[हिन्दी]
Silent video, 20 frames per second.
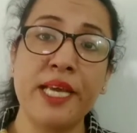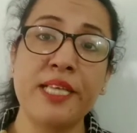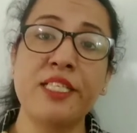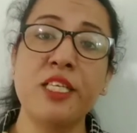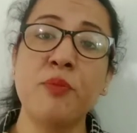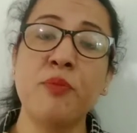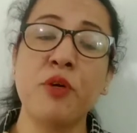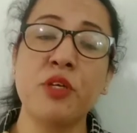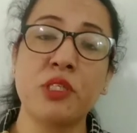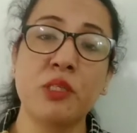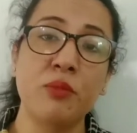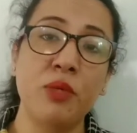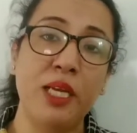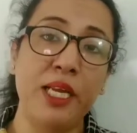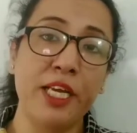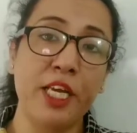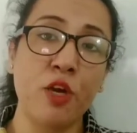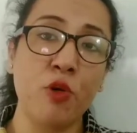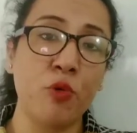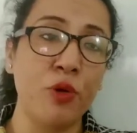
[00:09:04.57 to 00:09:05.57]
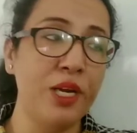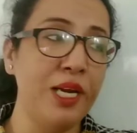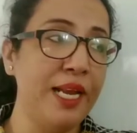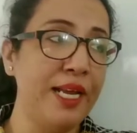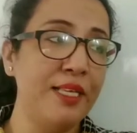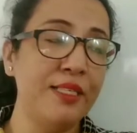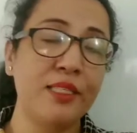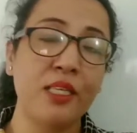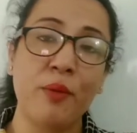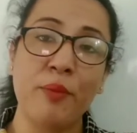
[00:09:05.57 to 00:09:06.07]
कैसे पॉसिबल है कि कोई
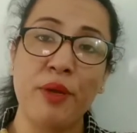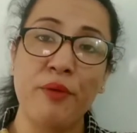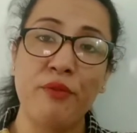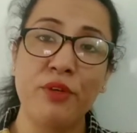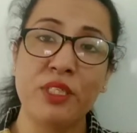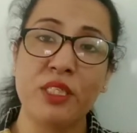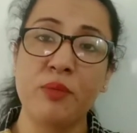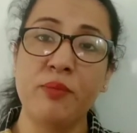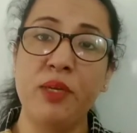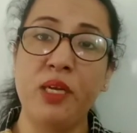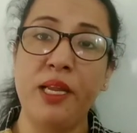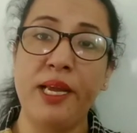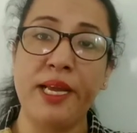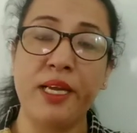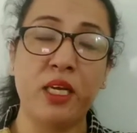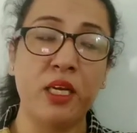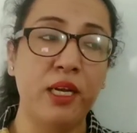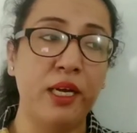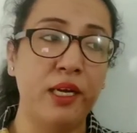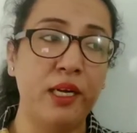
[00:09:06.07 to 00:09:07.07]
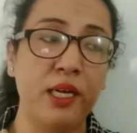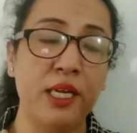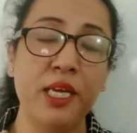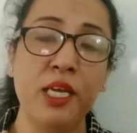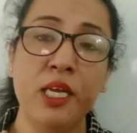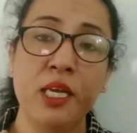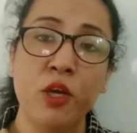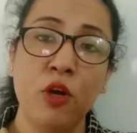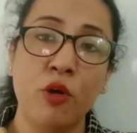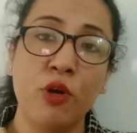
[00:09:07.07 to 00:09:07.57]
लेंस हमें विजिबल है क्लियरली